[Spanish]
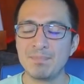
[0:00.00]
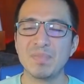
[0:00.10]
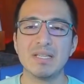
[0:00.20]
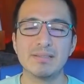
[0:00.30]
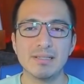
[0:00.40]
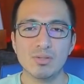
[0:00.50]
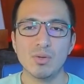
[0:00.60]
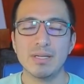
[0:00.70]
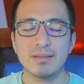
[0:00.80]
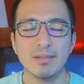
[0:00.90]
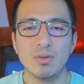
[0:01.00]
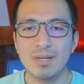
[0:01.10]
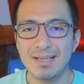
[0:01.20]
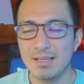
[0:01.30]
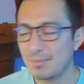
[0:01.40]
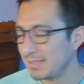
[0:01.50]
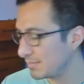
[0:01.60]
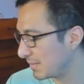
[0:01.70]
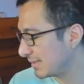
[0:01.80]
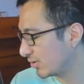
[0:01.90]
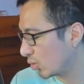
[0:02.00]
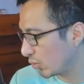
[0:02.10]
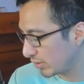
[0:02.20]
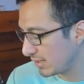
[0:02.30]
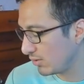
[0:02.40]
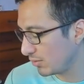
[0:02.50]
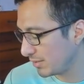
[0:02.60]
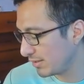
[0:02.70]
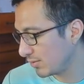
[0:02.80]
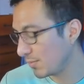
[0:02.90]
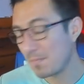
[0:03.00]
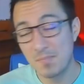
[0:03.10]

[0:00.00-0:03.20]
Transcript: Te estás conectando cada vez más contigo, Virgo.